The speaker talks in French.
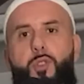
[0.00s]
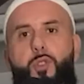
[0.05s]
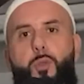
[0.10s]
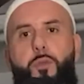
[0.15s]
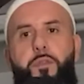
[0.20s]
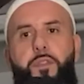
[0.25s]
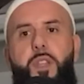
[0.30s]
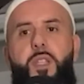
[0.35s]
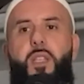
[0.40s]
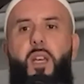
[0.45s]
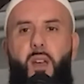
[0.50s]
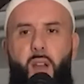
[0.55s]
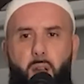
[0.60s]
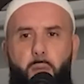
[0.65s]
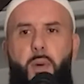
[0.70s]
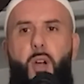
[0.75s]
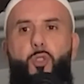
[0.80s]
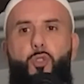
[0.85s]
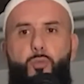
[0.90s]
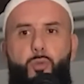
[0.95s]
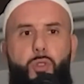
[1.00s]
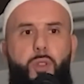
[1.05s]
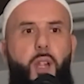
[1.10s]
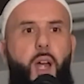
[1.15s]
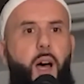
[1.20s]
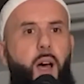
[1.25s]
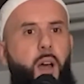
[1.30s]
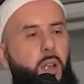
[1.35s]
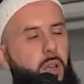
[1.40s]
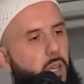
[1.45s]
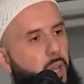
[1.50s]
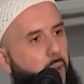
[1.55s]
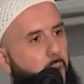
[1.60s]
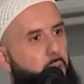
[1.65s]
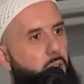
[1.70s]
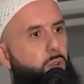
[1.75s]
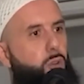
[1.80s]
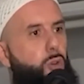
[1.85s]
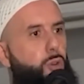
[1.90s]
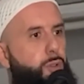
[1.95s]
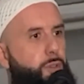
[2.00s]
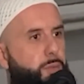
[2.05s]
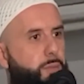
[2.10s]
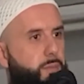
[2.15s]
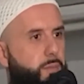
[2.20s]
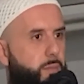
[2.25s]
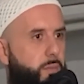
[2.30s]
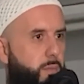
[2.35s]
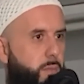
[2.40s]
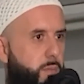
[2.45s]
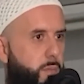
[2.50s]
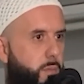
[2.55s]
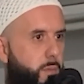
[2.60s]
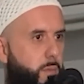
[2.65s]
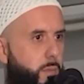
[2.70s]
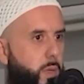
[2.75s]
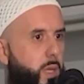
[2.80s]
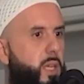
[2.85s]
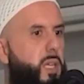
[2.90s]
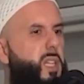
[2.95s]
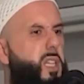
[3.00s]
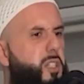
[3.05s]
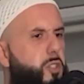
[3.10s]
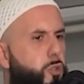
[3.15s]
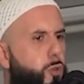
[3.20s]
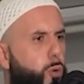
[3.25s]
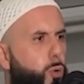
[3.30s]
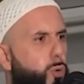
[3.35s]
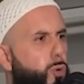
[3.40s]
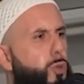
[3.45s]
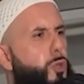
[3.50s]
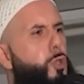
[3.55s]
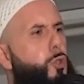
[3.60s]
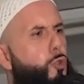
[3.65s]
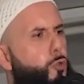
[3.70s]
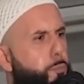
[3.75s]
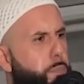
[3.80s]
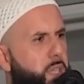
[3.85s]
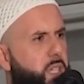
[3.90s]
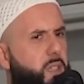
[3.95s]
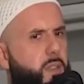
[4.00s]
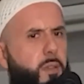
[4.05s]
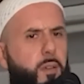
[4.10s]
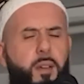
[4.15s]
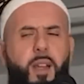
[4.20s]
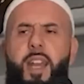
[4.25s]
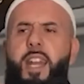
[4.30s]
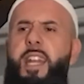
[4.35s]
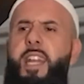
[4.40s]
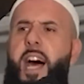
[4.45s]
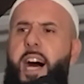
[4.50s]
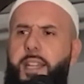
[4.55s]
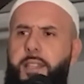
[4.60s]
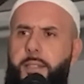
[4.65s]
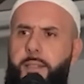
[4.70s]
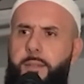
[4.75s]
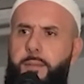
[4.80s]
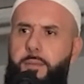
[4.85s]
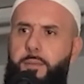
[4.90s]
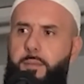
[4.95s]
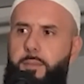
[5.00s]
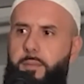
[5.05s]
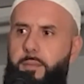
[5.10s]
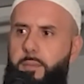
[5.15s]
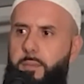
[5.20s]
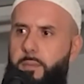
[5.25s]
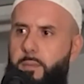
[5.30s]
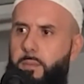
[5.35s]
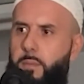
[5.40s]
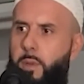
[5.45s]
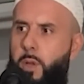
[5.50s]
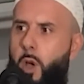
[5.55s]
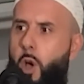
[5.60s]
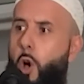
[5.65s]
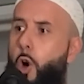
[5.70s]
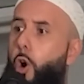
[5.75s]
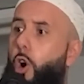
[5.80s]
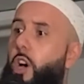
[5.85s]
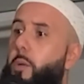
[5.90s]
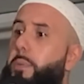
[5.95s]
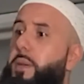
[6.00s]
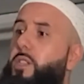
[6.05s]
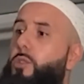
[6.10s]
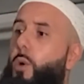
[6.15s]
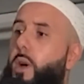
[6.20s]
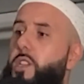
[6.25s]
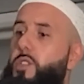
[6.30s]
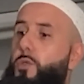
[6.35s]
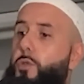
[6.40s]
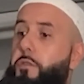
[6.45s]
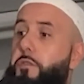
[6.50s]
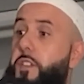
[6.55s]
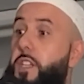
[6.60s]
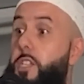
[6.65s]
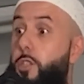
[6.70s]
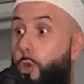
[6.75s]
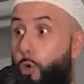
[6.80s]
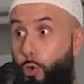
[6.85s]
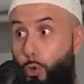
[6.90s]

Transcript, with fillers: son fils, akramakumullah, l'aggoun, l'idiot, le stupide, l'âne, en répétant à son fils que